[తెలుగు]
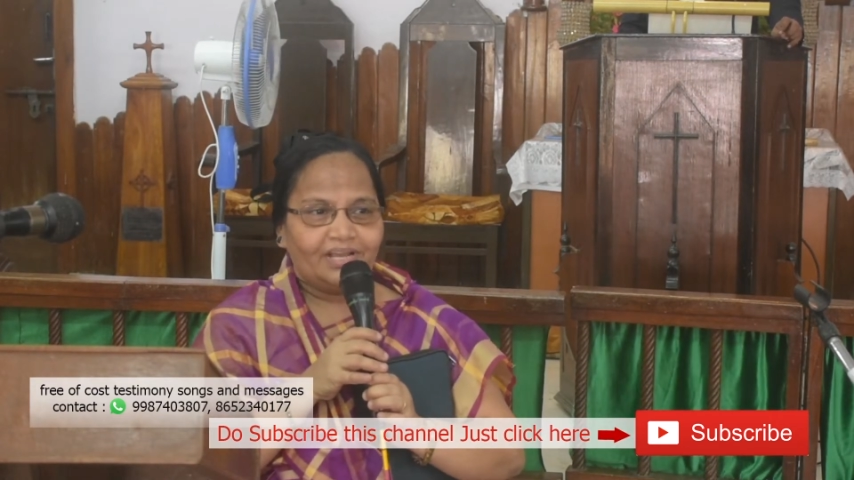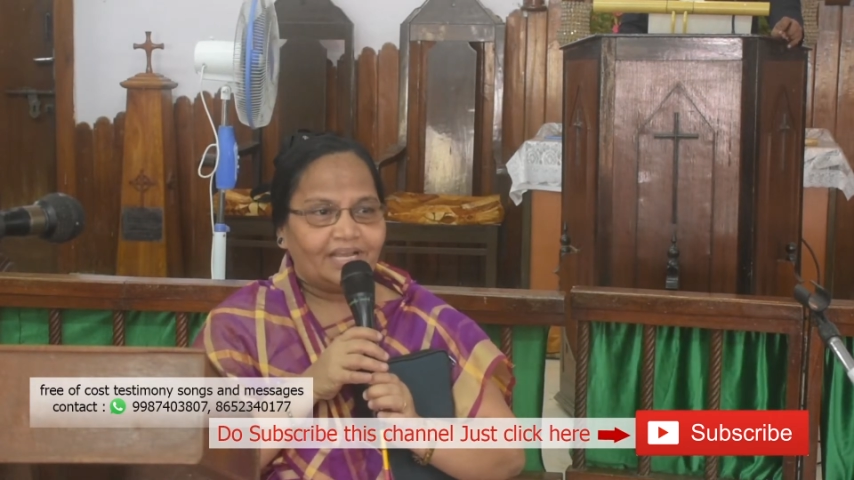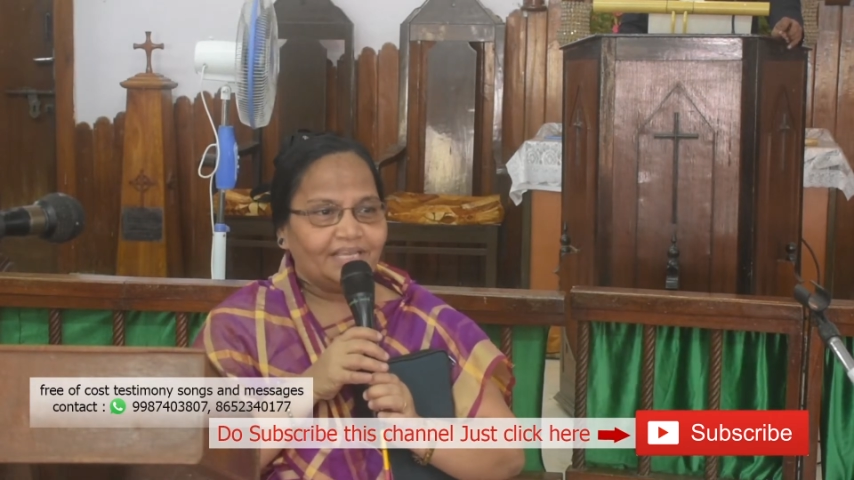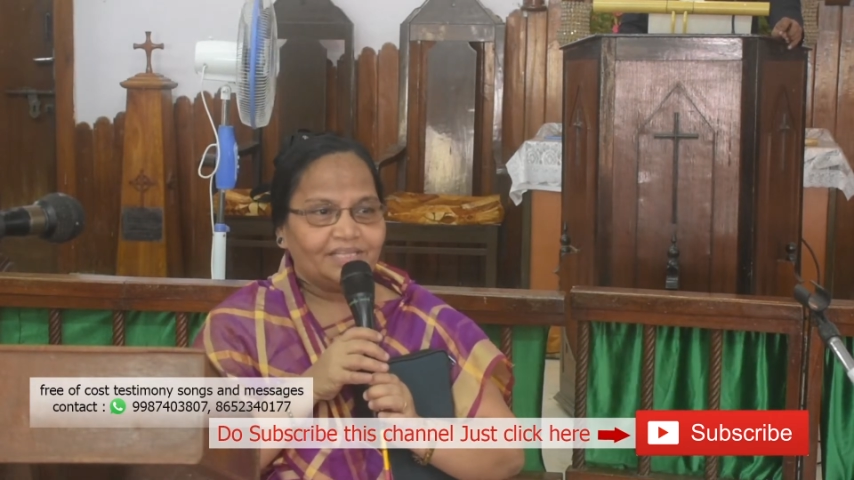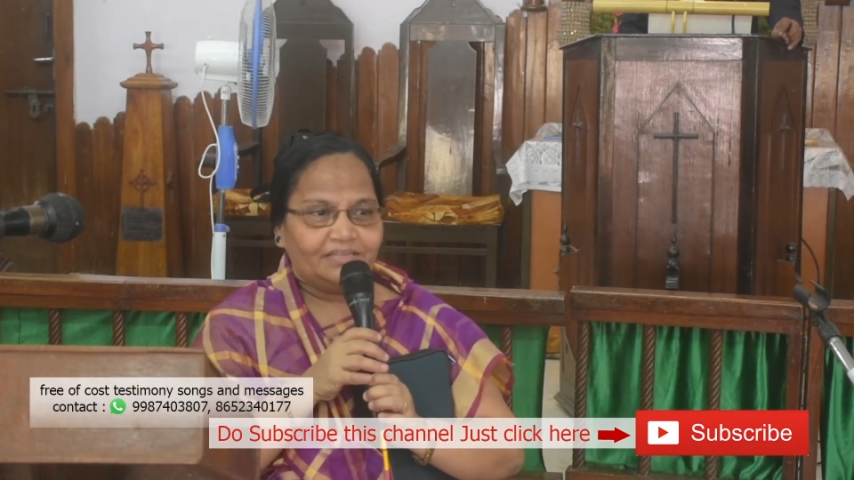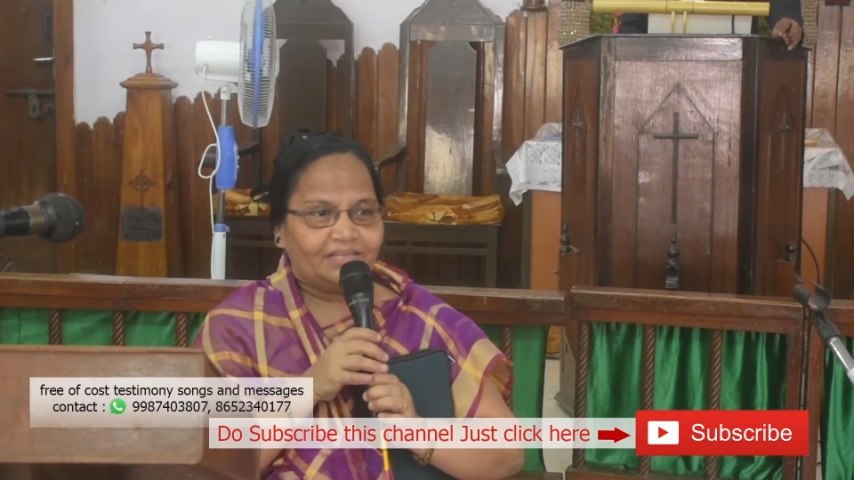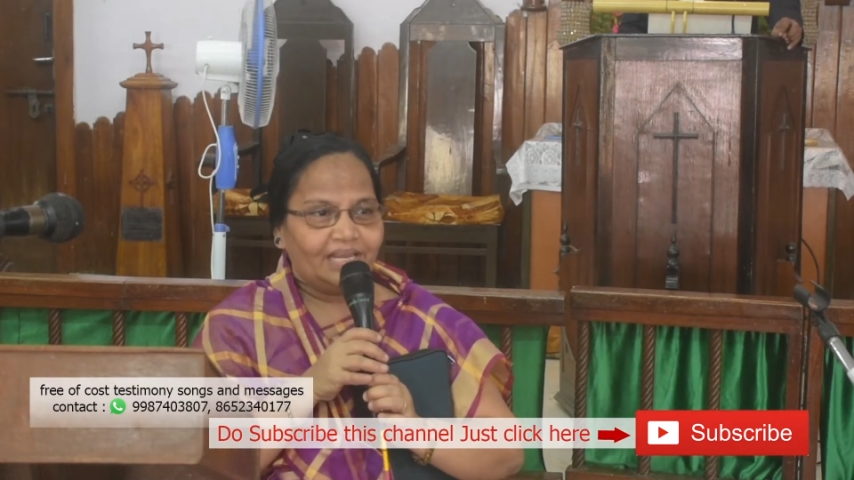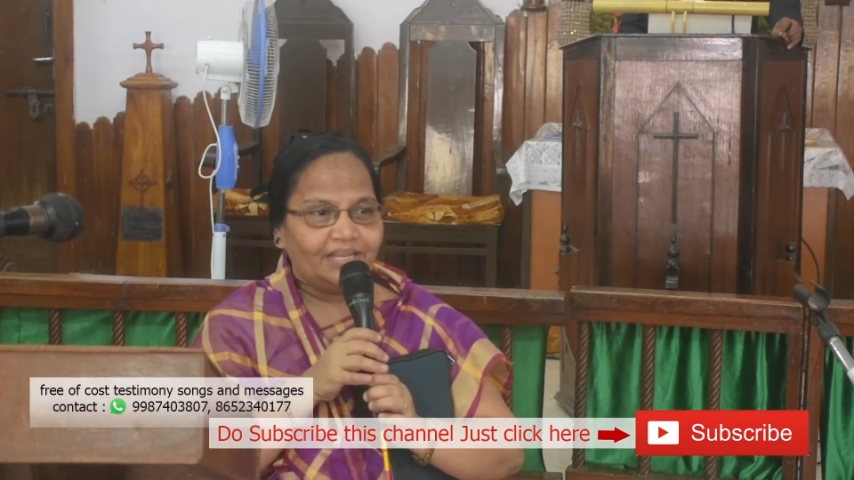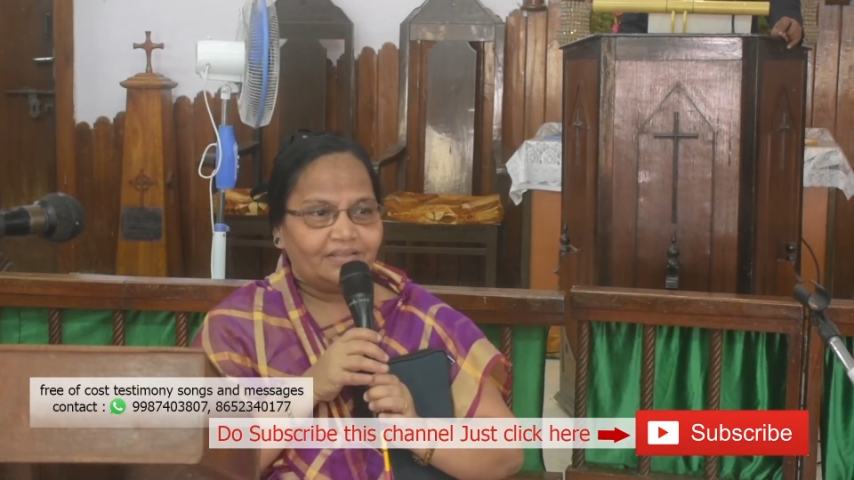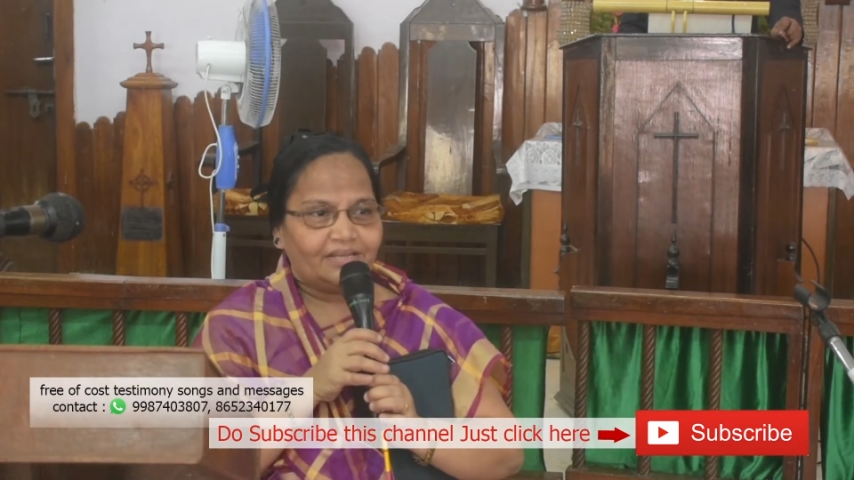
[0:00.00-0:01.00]
నాకైతే
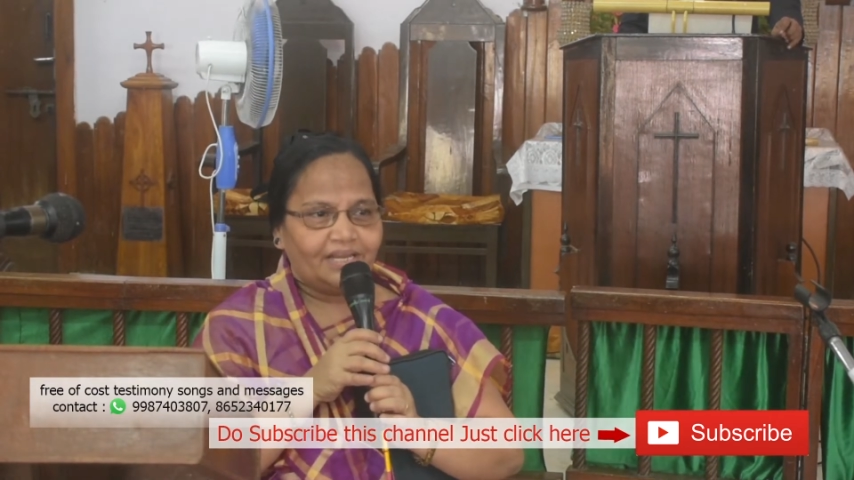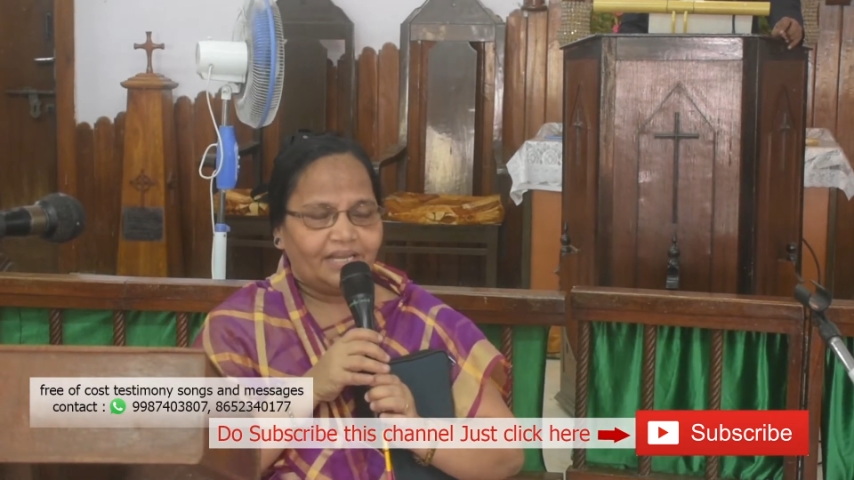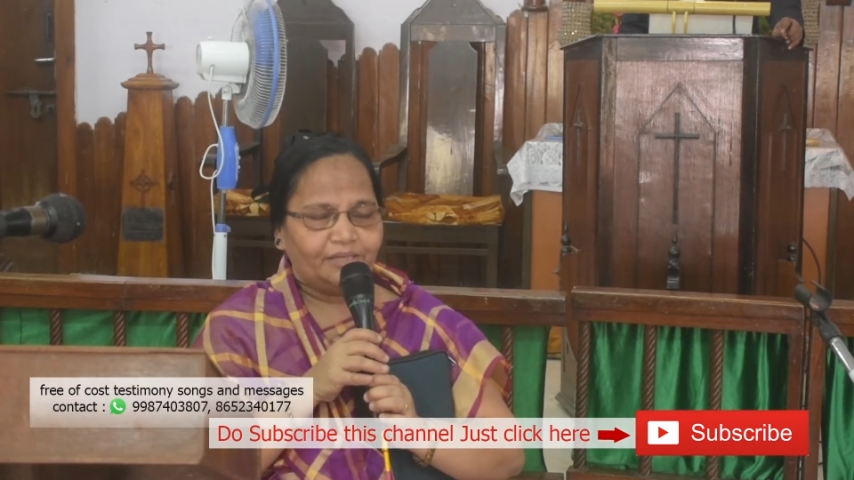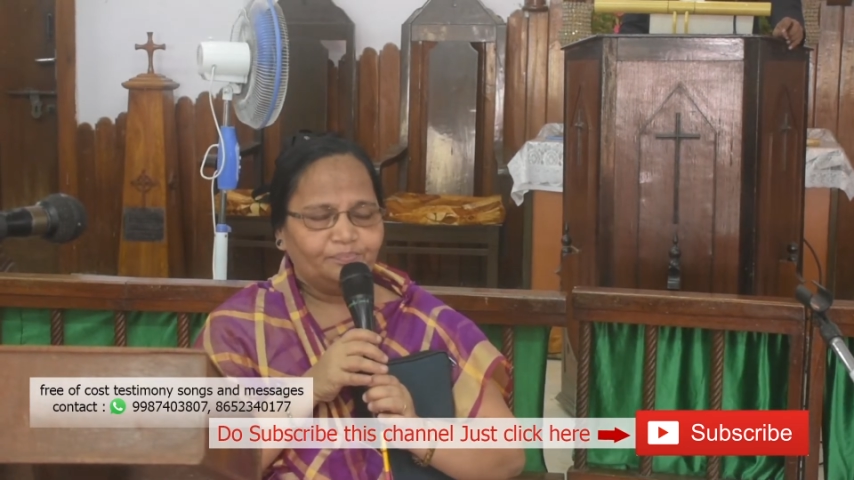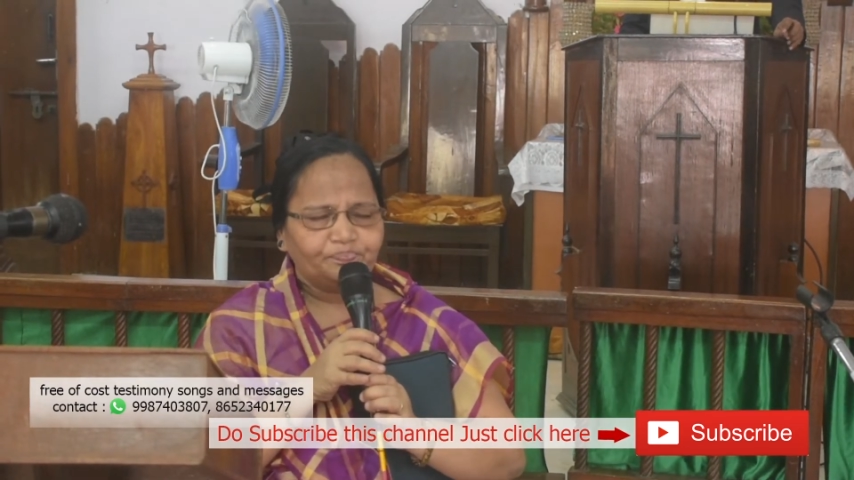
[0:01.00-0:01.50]
తెలియదు కానీ